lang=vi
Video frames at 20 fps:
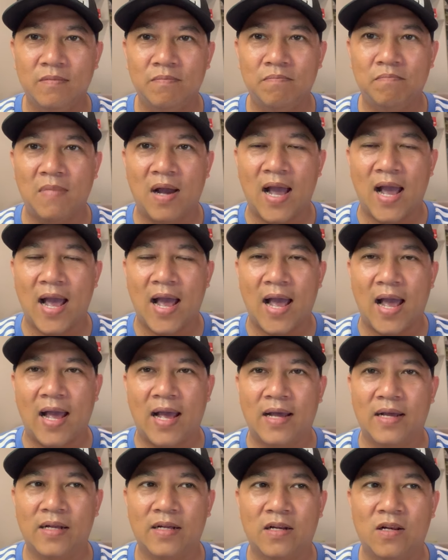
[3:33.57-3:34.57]

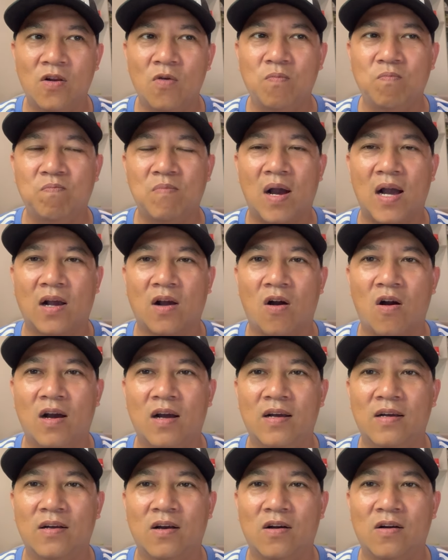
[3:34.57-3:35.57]
mà lúc mà
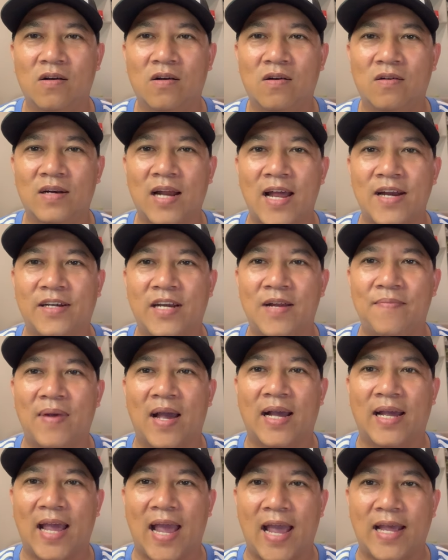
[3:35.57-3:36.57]
còn còn còn live stream
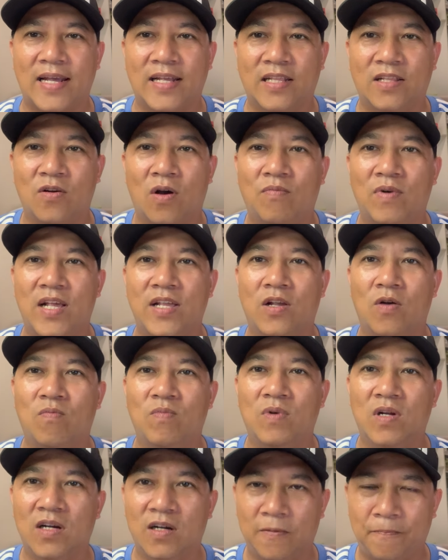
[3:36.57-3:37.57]
hàng ngày thì tôi không có đi
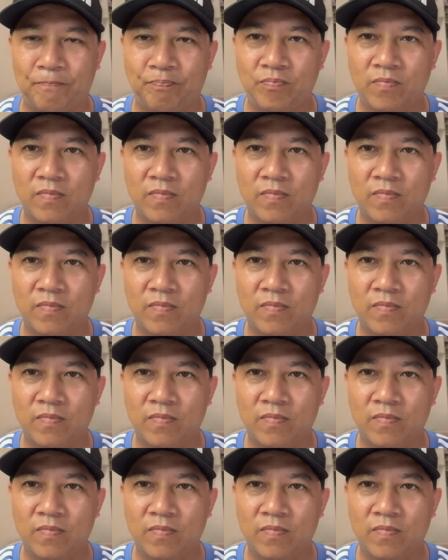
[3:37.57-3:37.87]
chung được